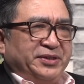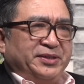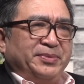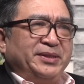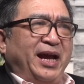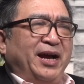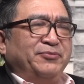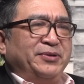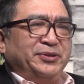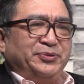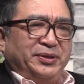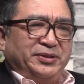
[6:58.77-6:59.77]
什么大
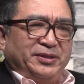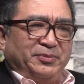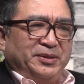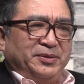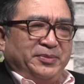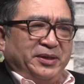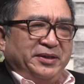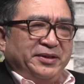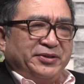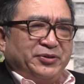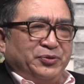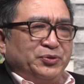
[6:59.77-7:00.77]
卫学，什么什么
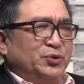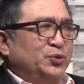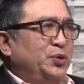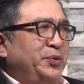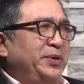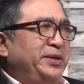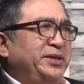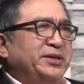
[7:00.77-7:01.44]
孔子院，